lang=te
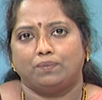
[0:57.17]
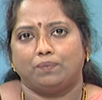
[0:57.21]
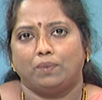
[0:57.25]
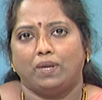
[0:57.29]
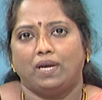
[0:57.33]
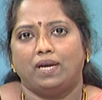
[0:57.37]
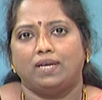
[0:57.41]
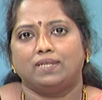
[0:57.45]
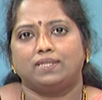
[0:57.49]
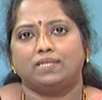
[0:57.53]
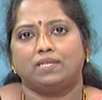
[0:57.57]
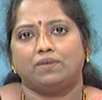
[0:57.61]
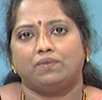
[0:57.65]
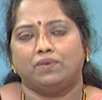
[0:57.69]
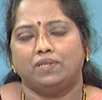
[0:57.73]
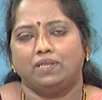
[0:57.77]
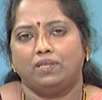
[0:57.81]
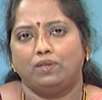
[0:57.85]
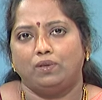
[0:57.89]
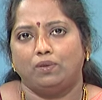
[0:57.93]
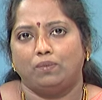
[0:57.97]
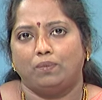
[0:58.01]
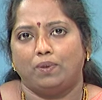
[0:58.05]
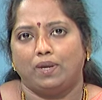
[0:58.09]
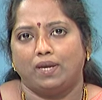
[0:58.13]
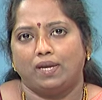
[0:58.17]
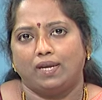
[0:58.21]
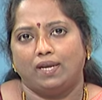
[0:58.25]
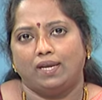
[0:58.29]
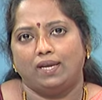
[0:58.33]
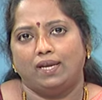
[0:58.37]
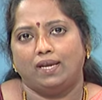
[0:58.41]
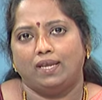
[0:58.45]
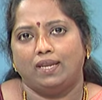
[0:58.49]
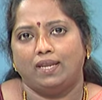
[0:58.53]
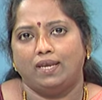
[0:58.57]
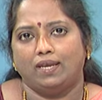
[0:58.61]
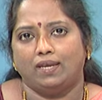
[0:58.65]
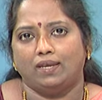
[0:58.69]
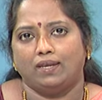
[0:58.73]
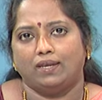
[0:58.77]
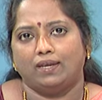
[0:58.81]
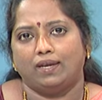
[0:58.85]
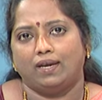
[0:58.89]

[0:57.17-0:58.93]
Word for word: మహాస్రవంతిలో భాగంగానే